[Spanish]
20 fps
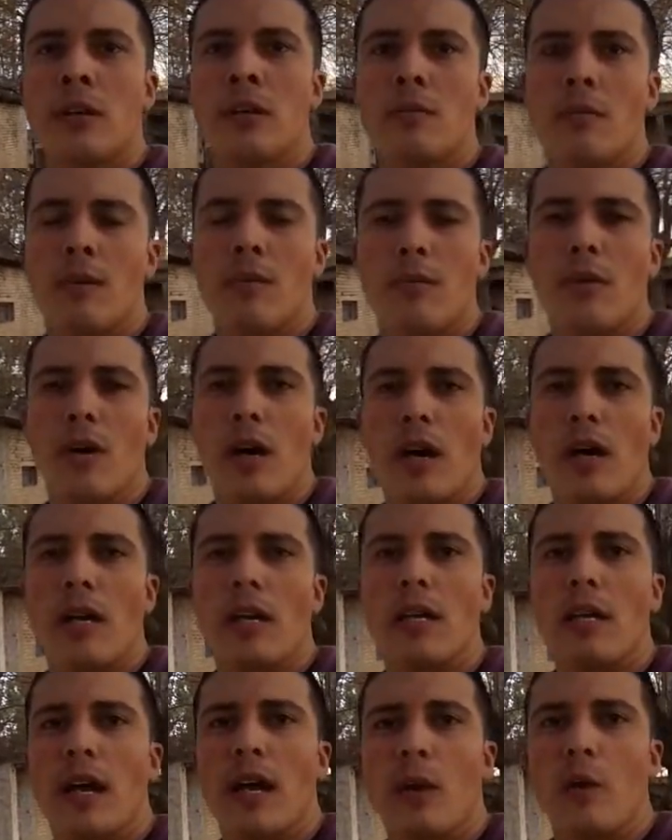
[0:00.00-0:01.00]
vamos a
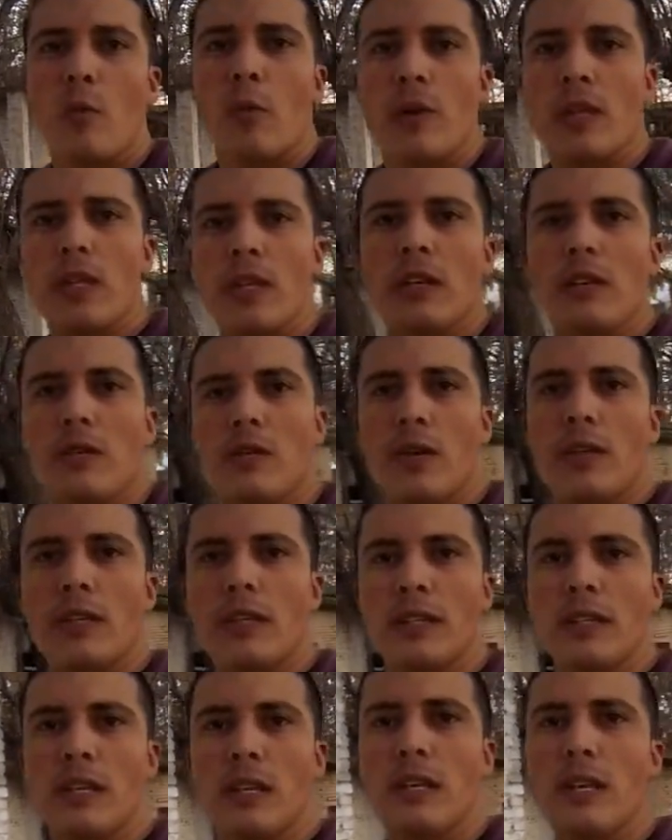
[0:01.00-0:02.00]
ir al Hospital
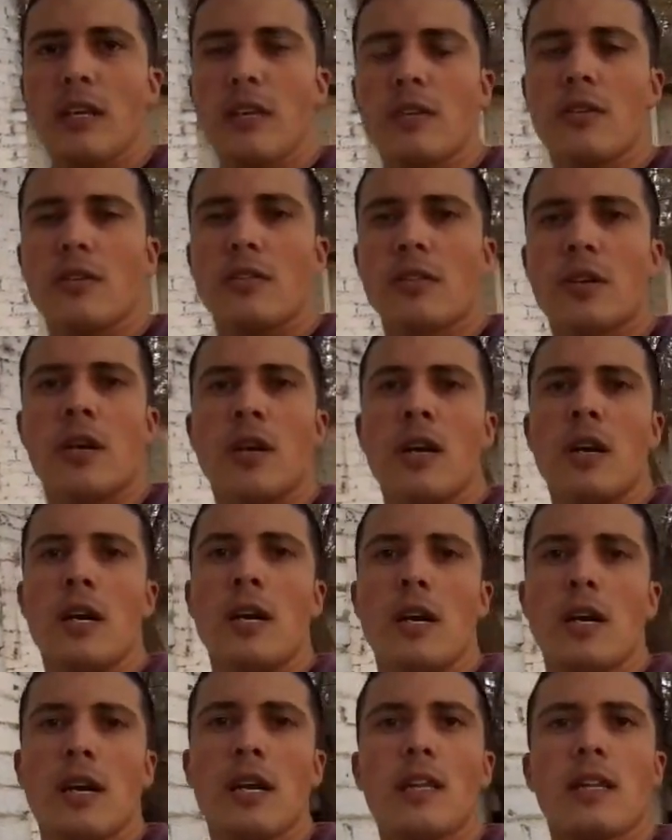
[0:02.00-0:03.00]
Infantil de Niños
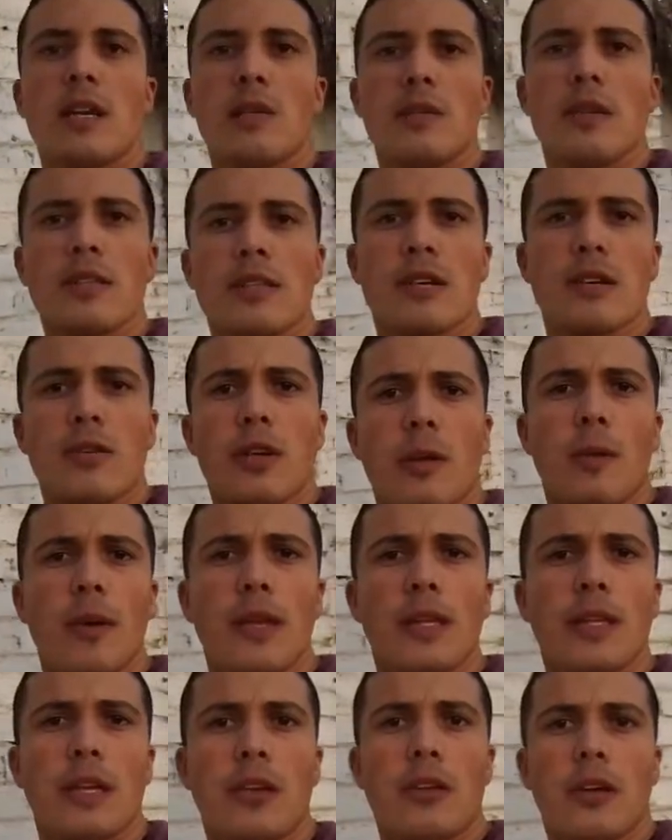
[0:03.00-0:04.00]
y también
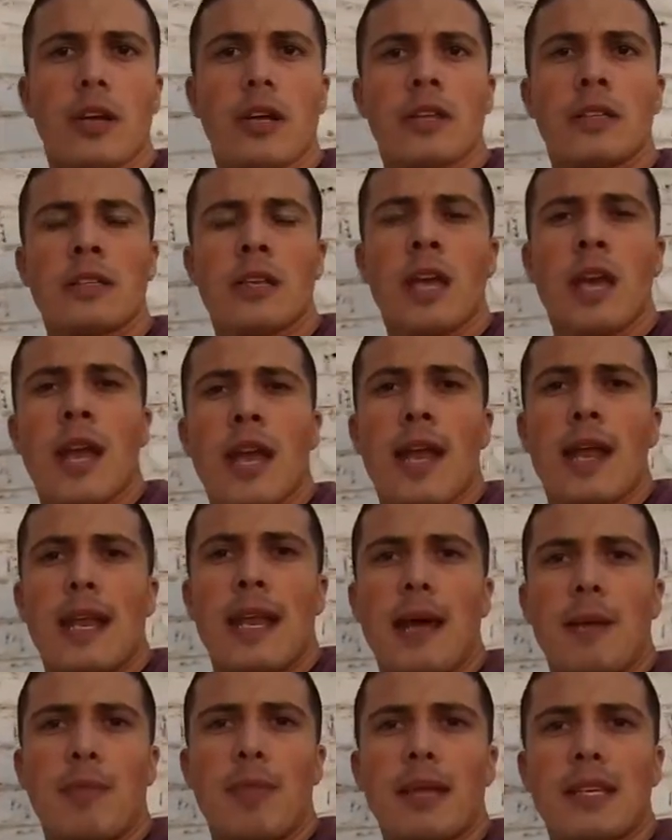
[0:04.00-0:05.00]
seguramente a lo que es
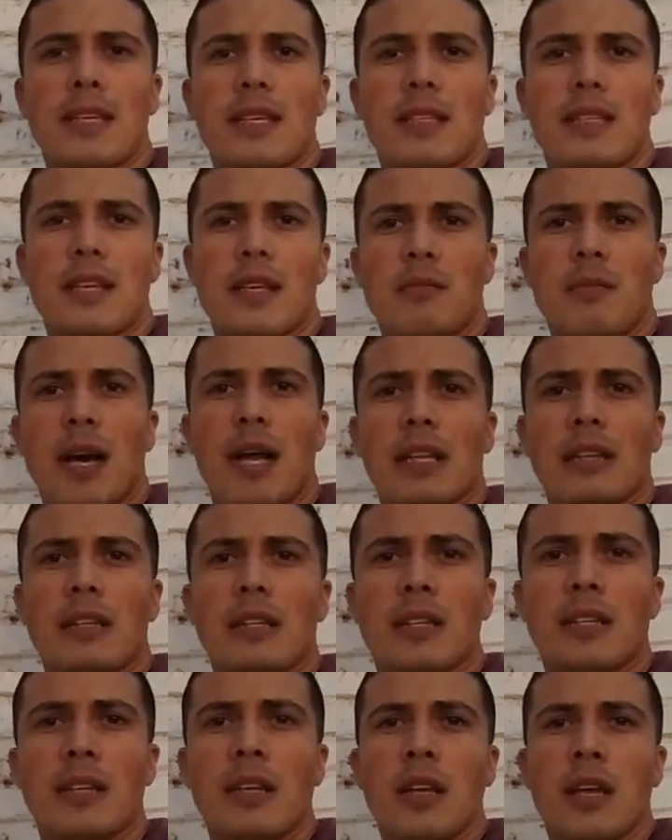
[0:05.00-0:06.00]
la Plaza San
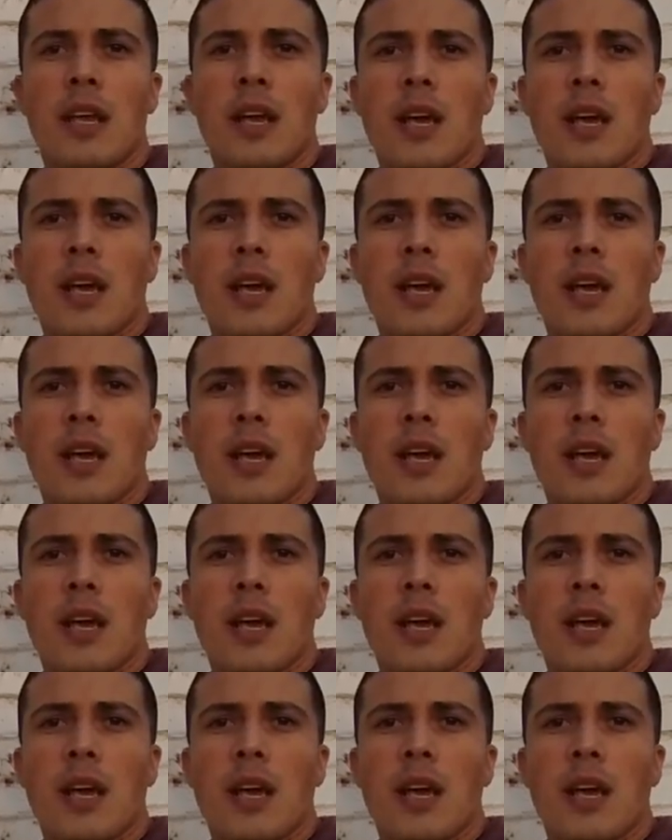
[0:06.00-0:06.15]
Martín.